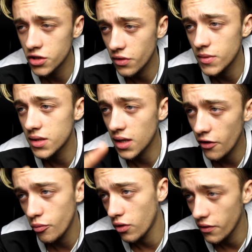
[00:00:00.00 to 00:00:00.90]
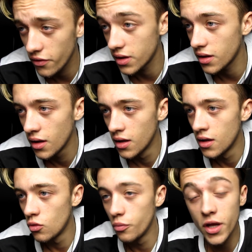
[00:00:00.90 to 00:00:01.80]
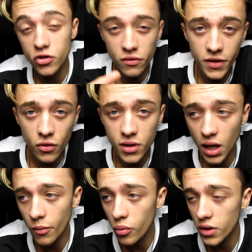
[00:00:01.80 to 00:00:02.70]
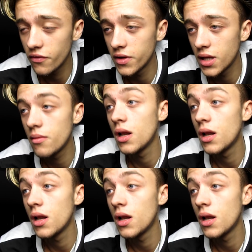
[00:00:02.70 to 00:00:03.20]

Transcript: Je ferai peut-être un live pour les fêter ou peut-être une vidéo carrément pour les fêter